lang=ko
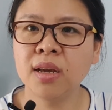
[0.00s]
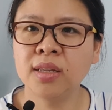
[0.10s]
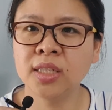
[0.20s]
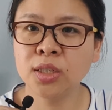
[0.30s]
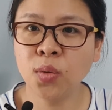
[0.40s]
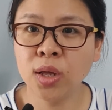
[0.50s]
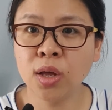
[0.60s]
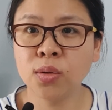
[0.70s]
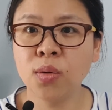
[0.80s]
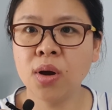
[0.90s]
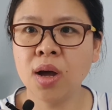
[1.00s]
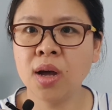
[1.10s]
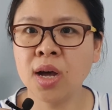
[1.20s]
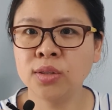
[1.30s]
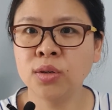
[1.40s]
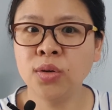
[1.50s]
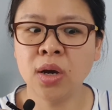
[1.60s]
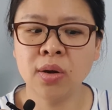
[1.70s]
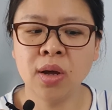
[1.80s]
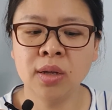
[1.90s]
그러니까 치과라던가
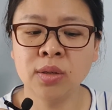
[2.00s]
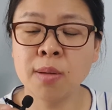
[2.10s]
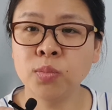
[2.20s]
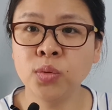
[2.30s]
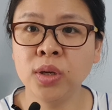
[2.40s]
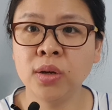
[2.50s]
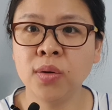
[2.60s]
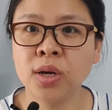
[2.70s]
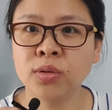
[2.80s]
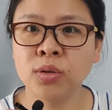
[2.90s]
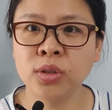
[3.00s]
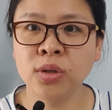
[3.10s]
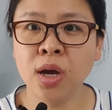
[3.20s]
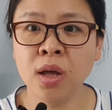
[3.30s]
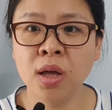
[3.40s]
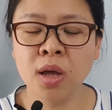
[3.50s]
가정의학과 산부인과 정신과